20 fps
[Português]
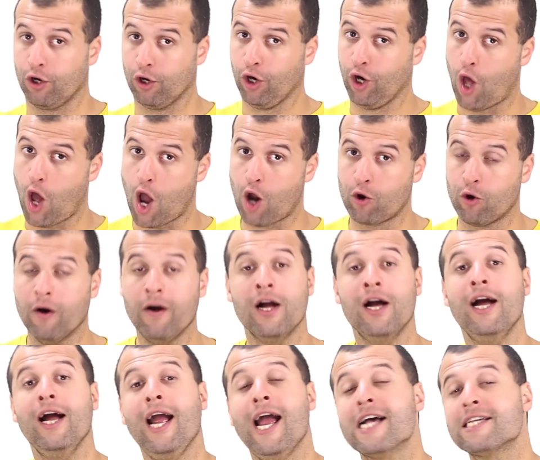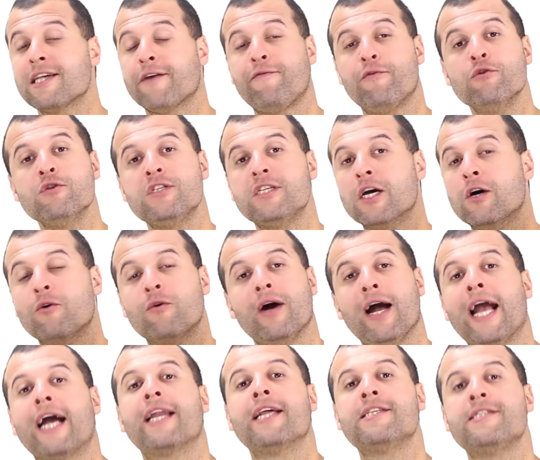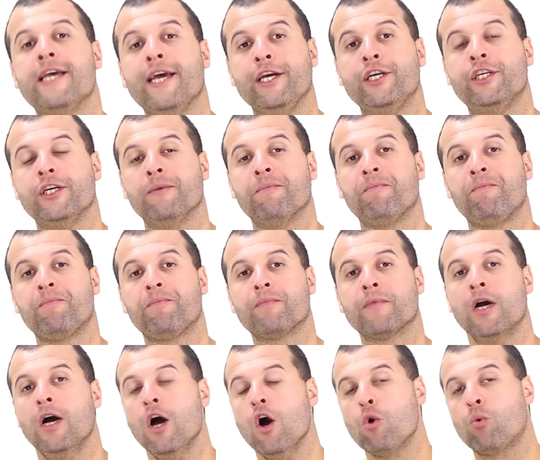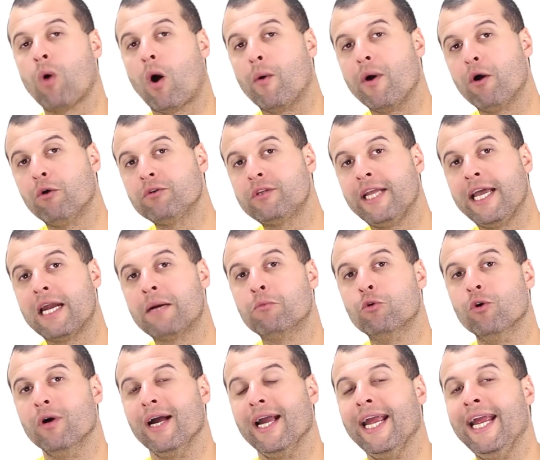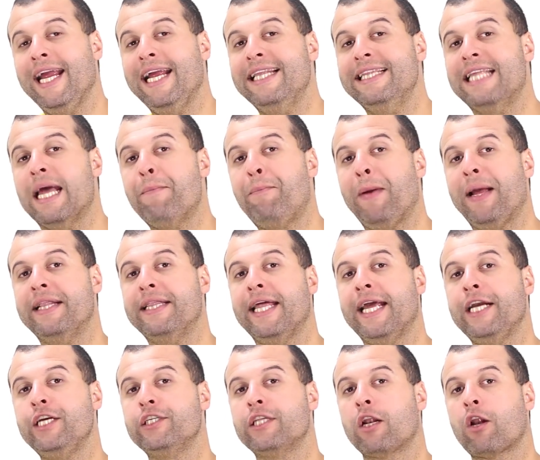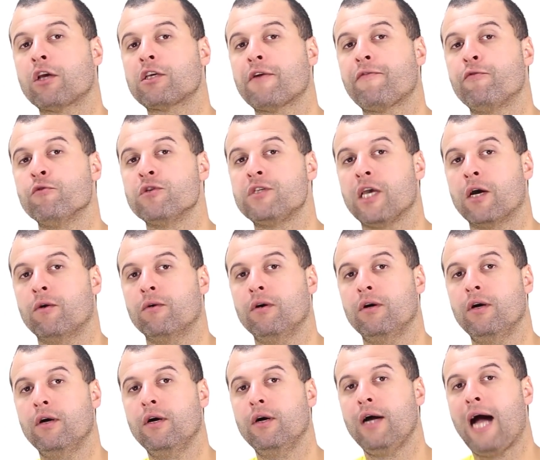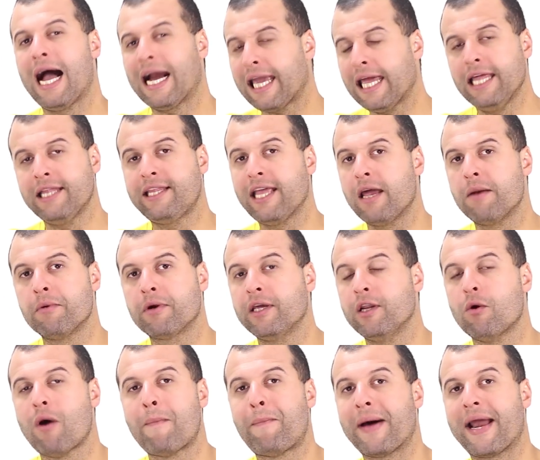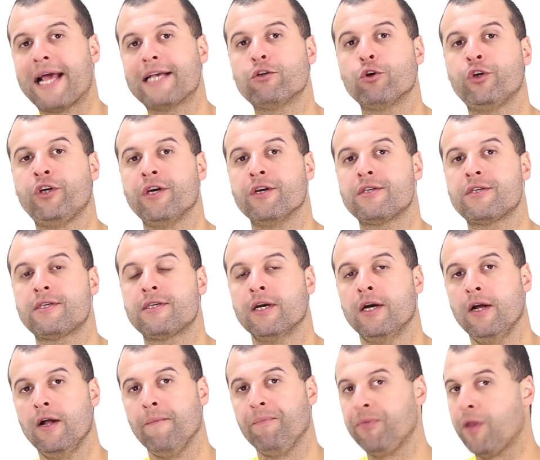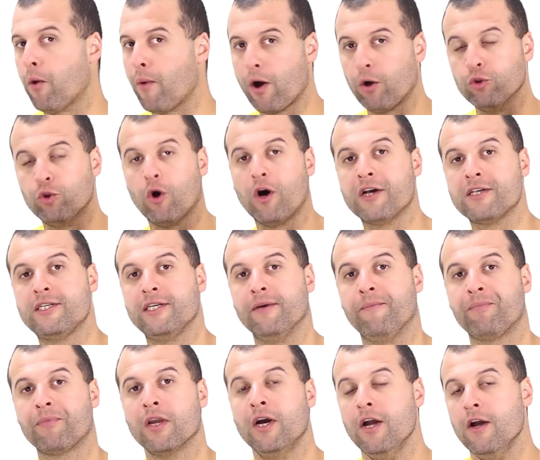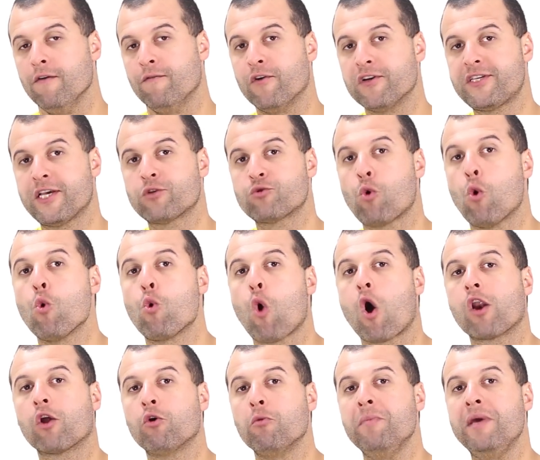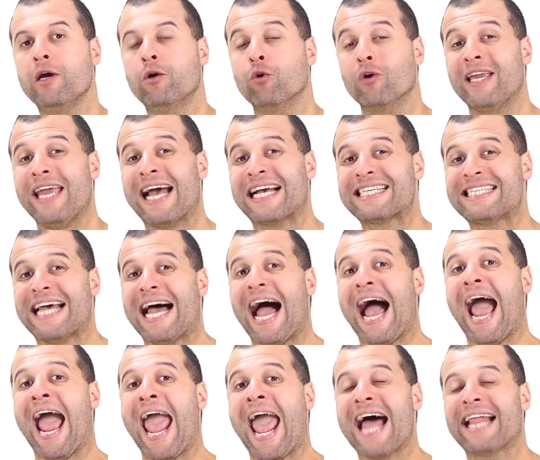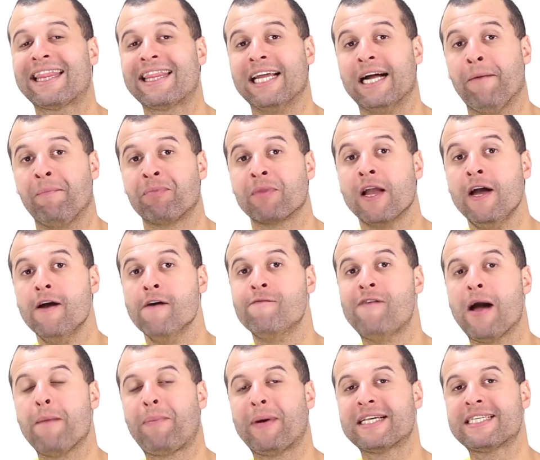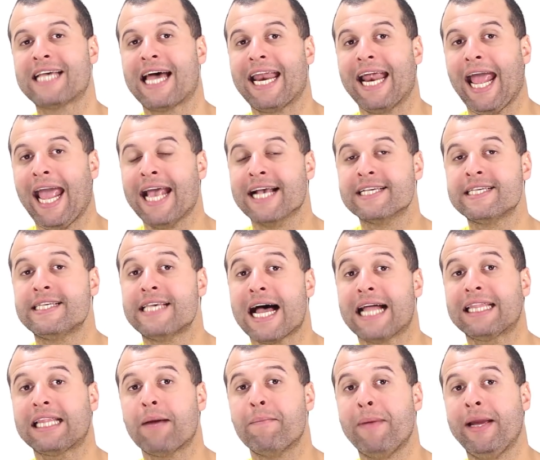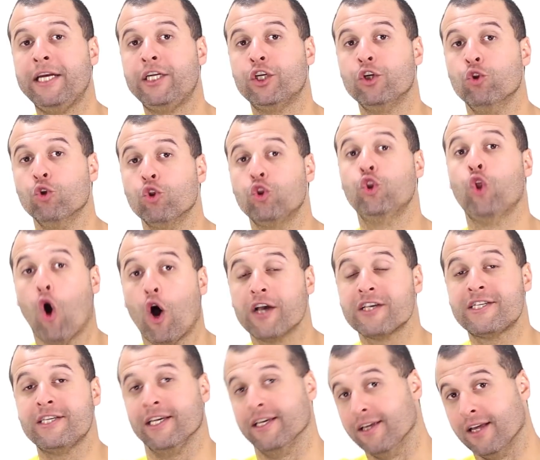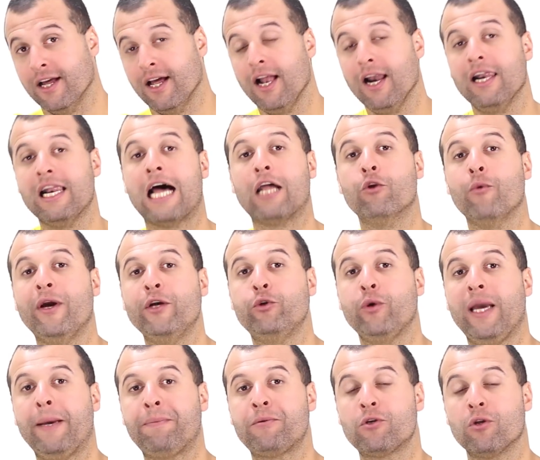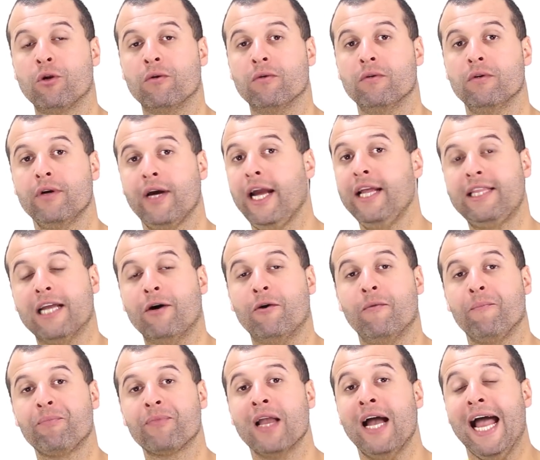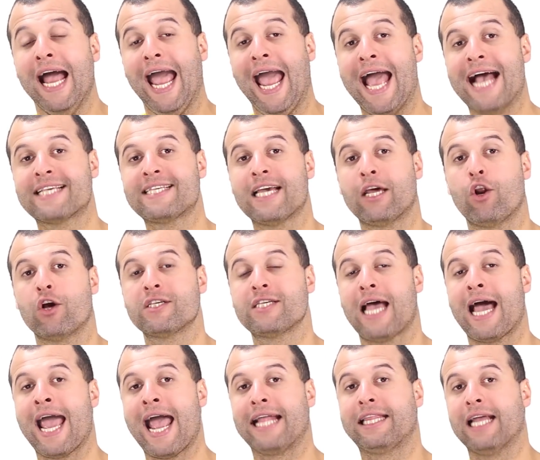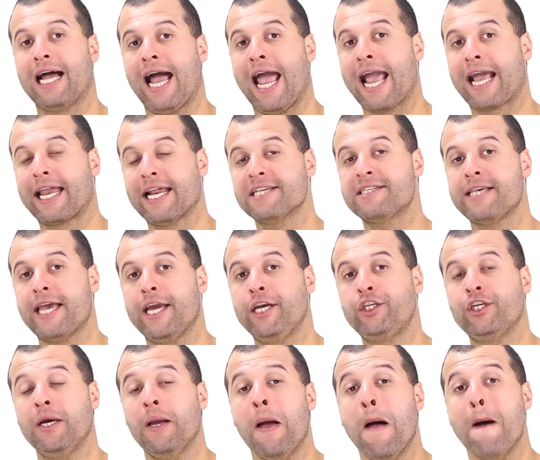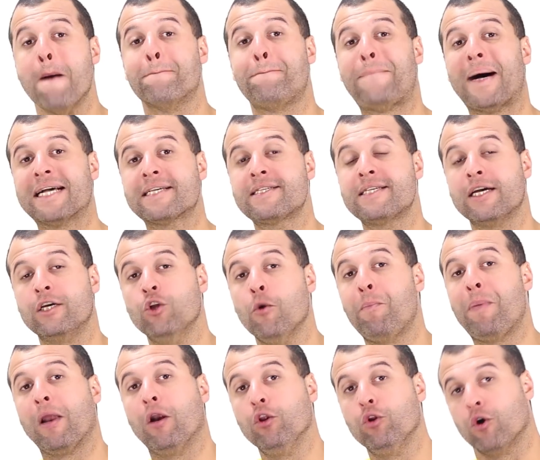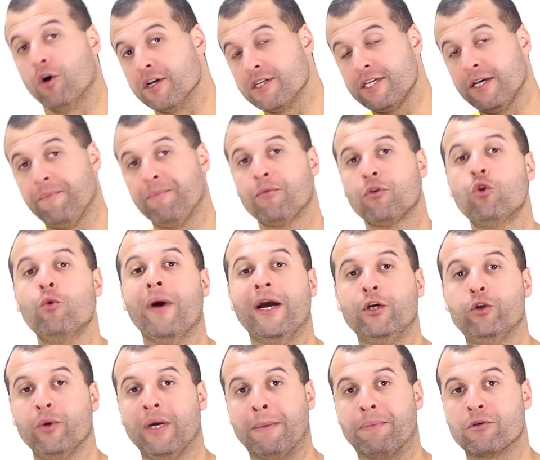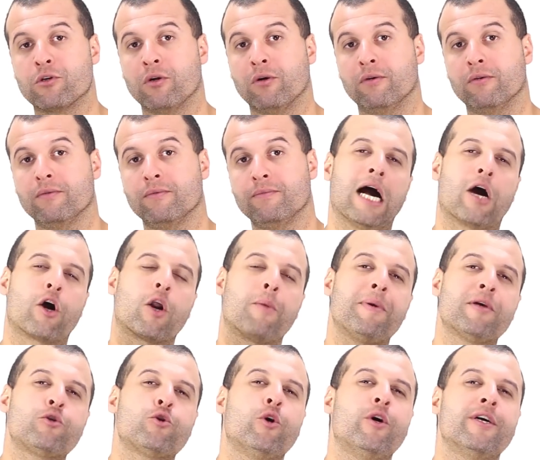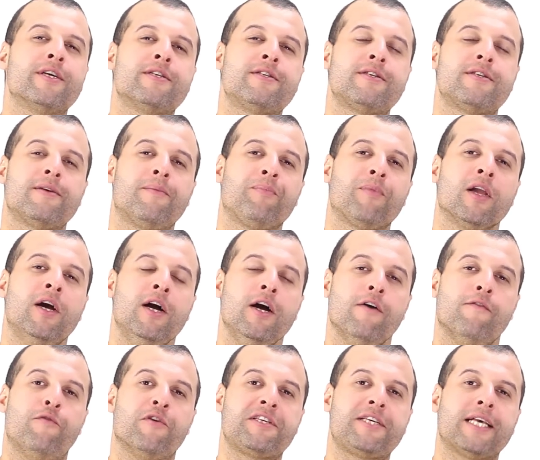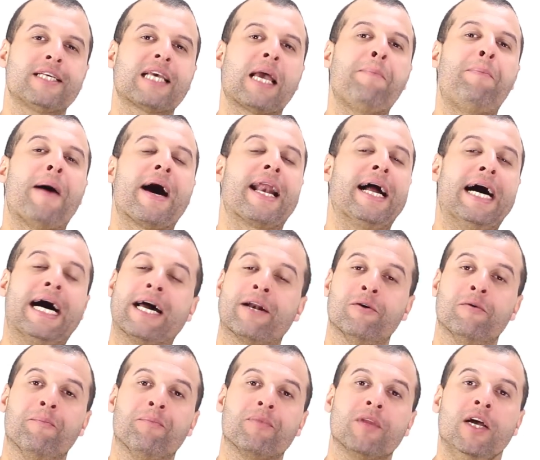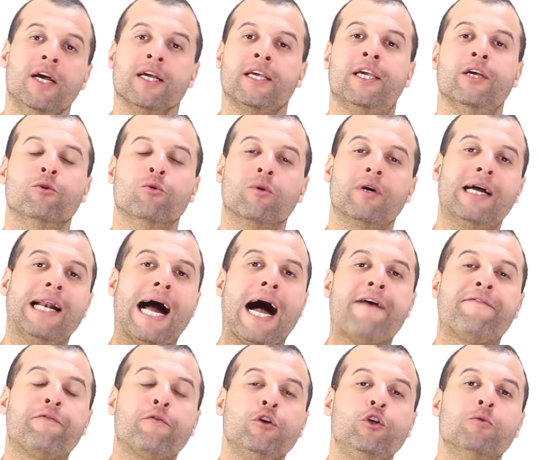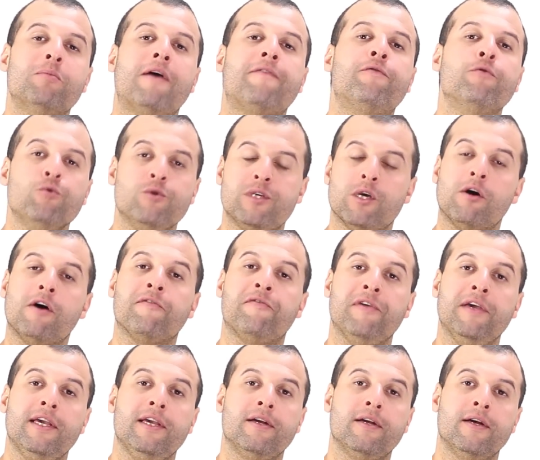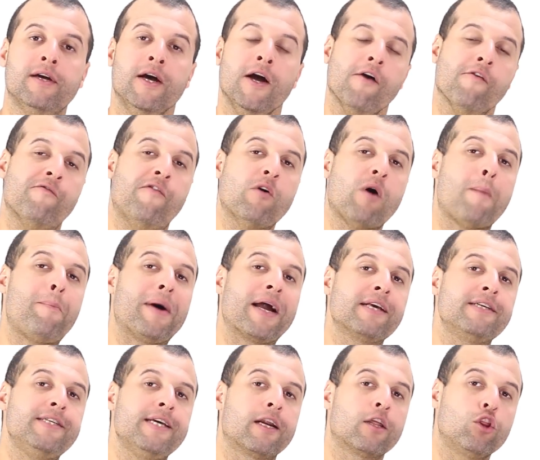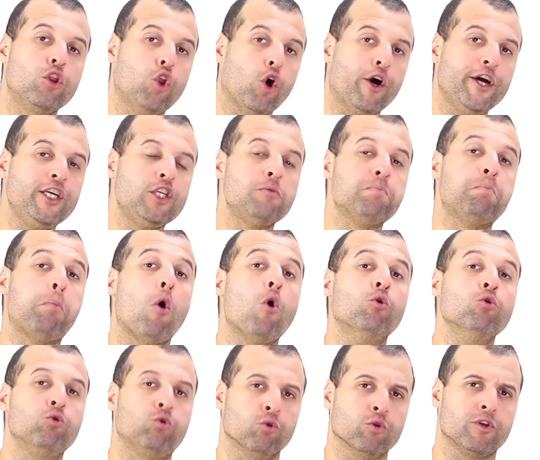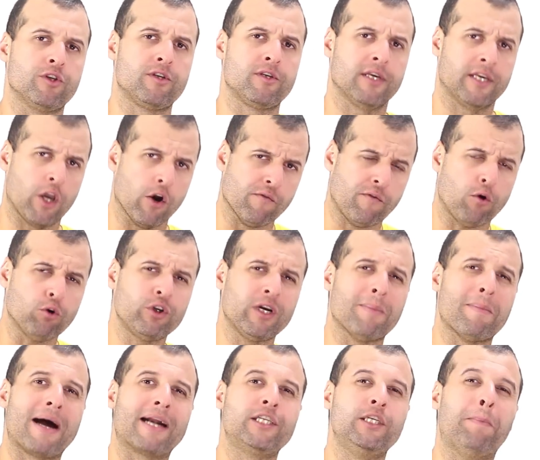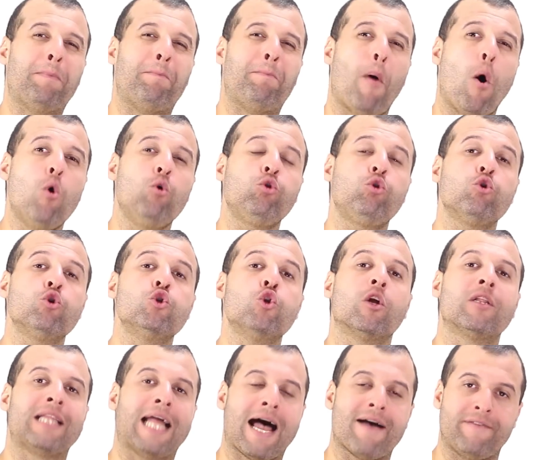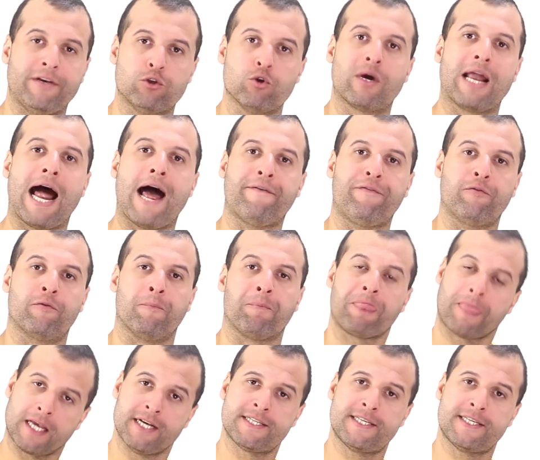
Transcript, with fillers: Logo, essa função é crescente. Qual é o termo independente da nossa função? Aquele termo que não aparece o x, não é o 12? Vocês concordam comigo que essa reta vai passar exatamente no 12 lá no eixo Y? Então, essa nossa reta é crescente, passando pelo 12 do eixo Y. Agora, pessoas, vocês repararam que no gráfico de uma função afim vão aparecer dois pontos que eu vou chamar de pontos notáveis do gráfico?